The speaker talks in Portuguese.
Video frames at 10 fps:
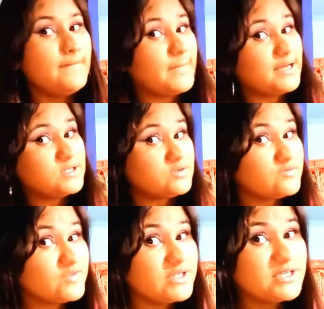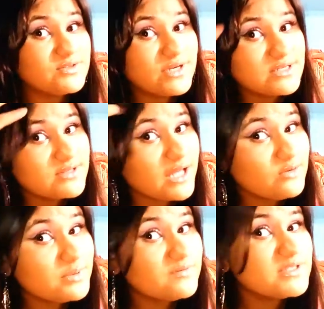mas eu vim trazer o
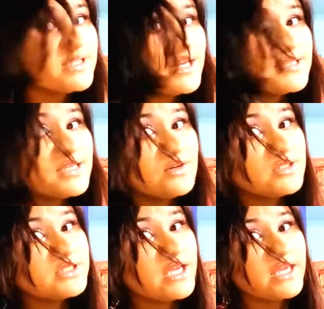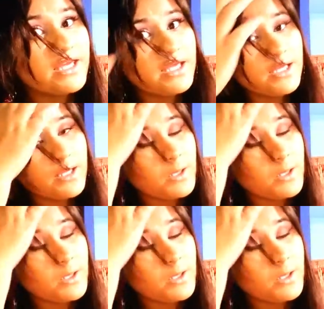resultado pra vocês que eu achei que